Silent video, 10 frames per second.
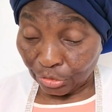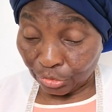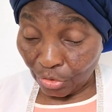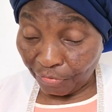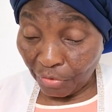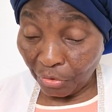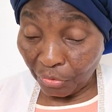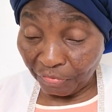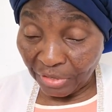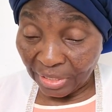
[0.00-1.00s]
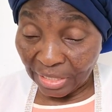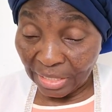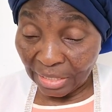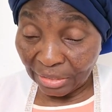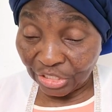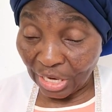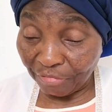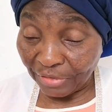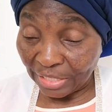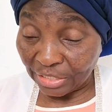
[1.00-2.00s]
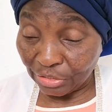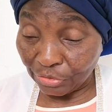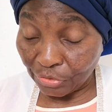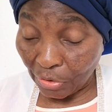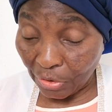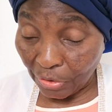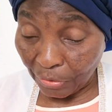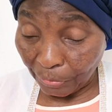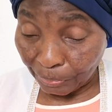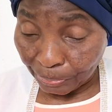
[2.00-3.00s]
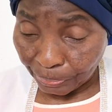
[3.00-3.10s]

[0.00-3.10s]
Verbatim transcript: Je veux revenir, chers frères et sœurs.